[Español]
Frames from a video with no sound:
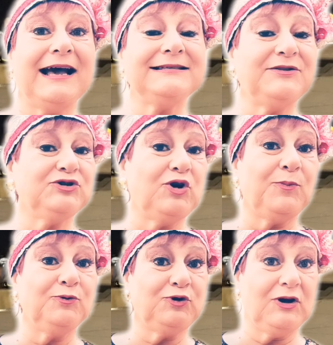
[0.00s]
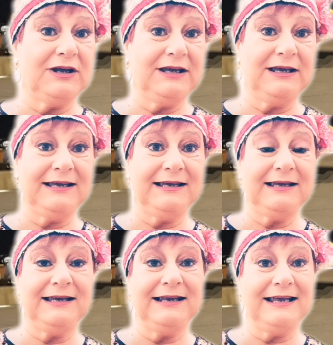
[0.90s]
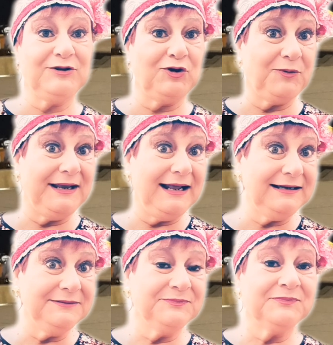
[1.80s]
haciendo solo puntos y, leyendo novelas